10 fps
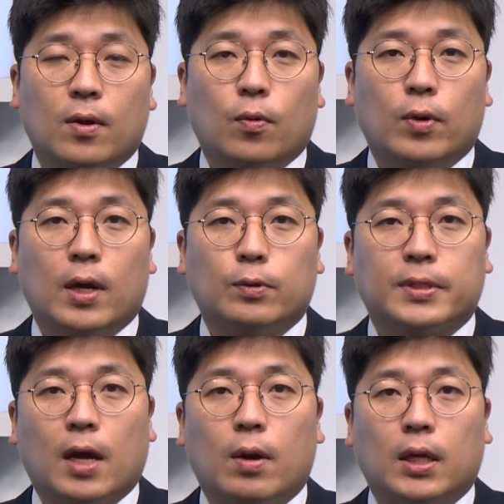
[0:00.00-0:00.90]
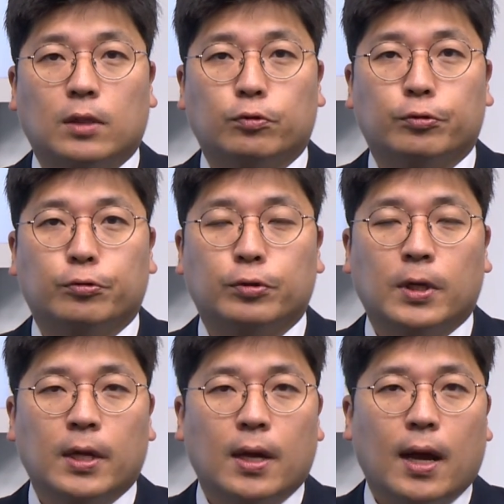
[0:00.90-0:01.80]
올라온 상황이고
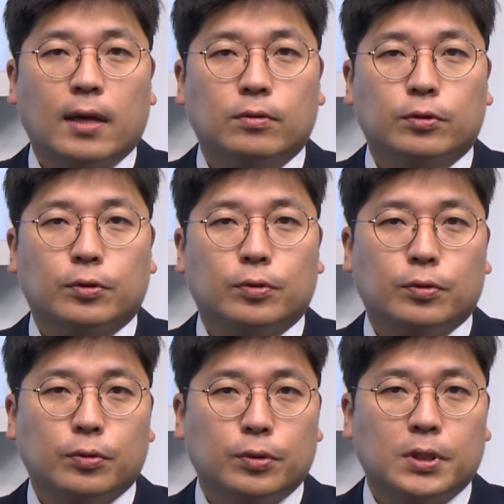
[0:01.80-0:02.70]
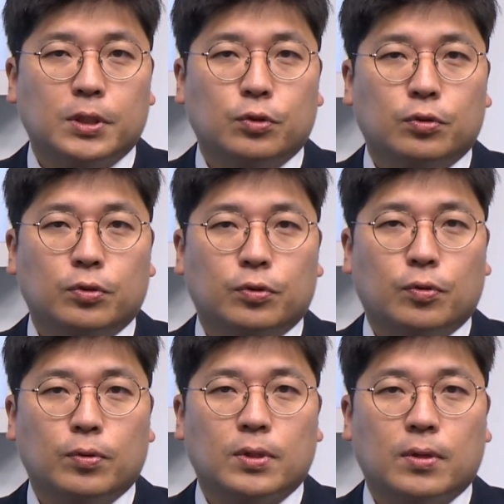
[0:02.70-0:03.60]
한국도 시중
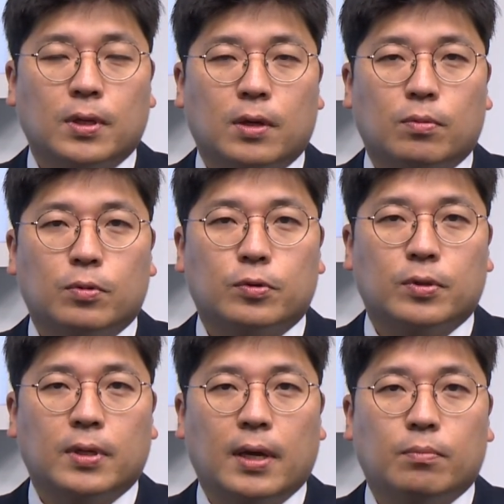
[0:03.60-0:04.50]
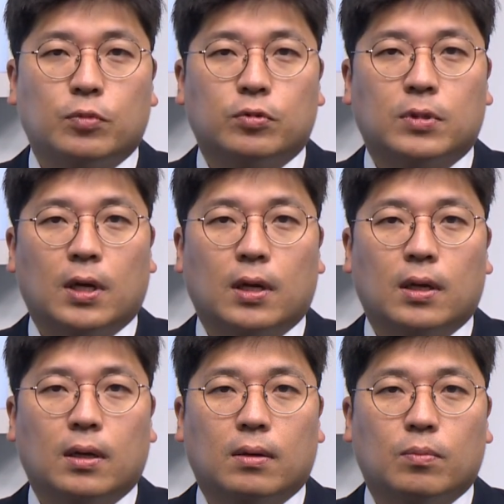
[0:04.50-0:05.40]
유동성이라고 볼 수 있는
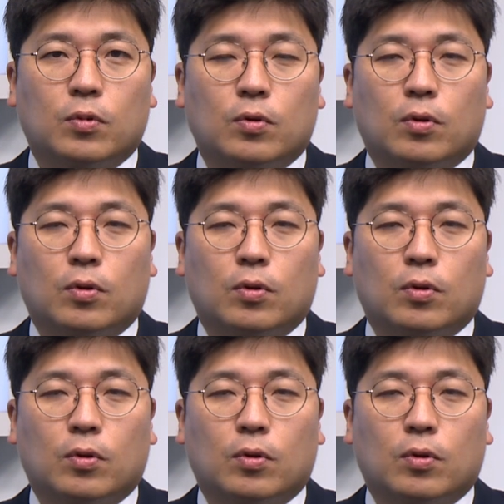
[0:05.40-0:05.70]
엠투가 뭐